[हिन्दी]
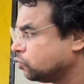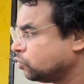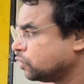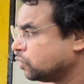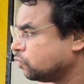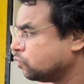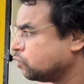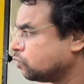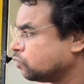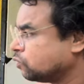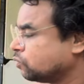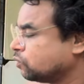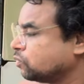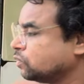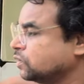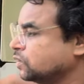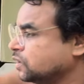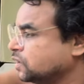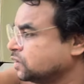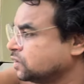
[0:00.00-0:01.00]
उन्होंने
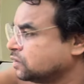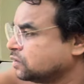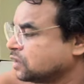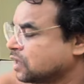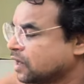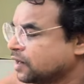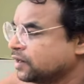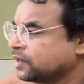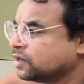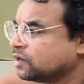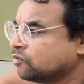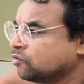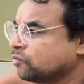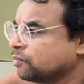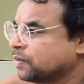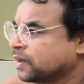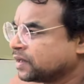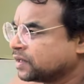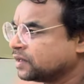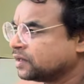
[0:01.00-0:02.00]
वो खाने का वो
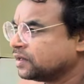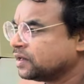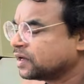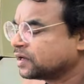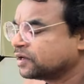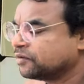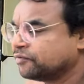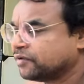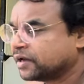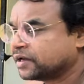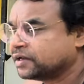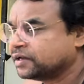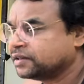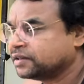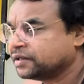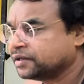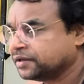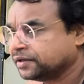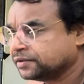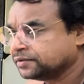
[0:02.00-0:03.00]
पैकिंग ला फेंकी
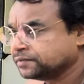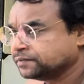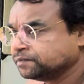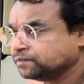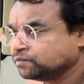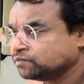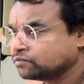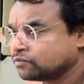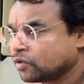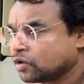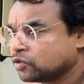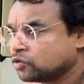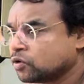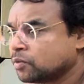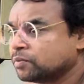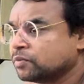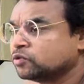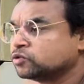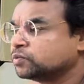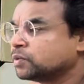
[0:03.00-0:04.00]
थी तो
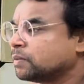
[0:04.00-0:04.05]
हमने उस